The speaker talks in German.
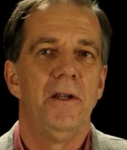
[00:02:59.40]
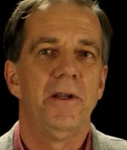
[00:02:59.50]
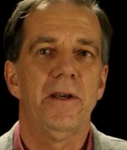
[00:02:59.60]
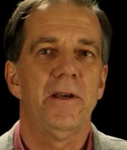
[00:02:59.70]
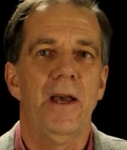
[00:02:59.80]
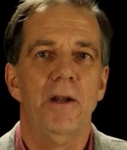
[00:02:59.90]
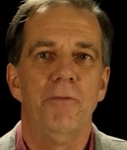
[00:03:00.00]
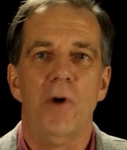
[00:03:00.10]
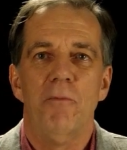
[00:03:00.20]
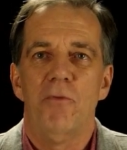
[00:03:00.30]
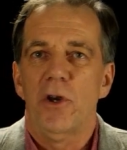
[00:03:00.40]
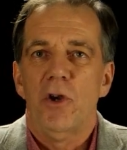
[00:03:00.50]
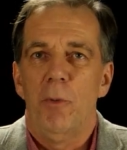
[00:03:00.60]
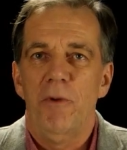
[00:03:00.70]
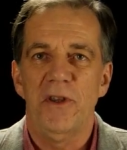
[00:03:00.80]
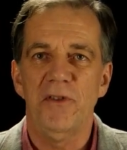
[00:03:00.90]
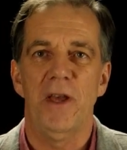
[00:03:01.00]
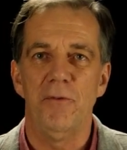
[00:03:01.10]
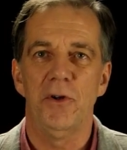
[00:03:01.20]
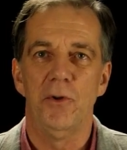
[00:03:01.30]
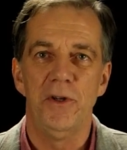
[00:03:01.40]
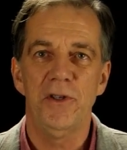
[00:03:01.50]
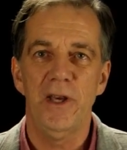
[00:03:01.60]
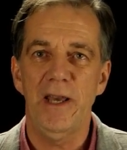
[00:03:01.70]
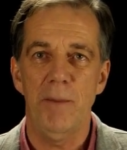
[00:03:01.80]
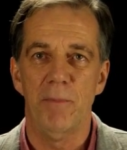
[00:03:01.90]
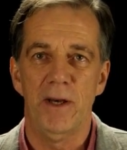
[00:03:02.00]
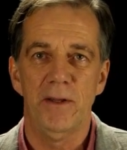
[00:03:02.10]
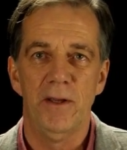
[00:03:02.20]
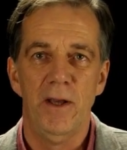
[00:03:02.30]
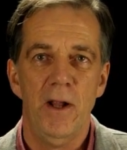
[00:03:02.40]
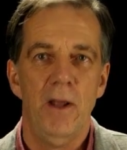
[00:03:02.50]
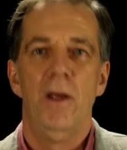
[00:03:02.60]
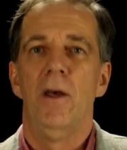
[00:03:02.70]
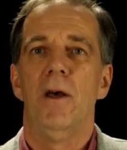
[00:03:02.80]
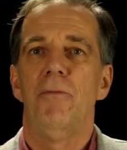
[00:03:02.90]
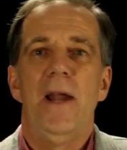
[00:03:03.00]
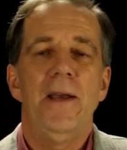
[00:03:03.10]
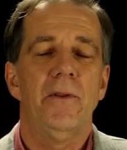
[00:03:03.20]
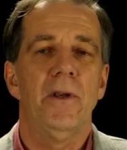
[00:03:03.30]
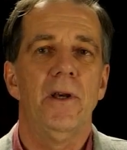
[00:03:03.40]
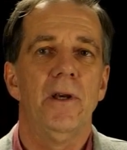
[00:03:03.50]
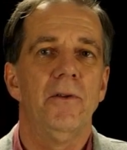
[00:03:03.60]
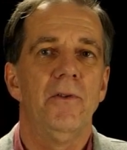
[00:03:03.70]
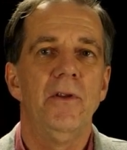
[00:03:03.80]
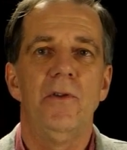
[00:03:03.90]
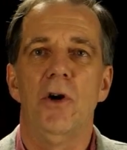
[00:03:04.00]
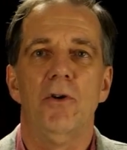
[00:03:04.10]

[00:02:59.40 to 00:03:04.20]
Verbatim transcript: in keiner Form vorgekommen, weil es es einfach noch nicht gegeben hat. Äh, vielleicht äh, sind Sie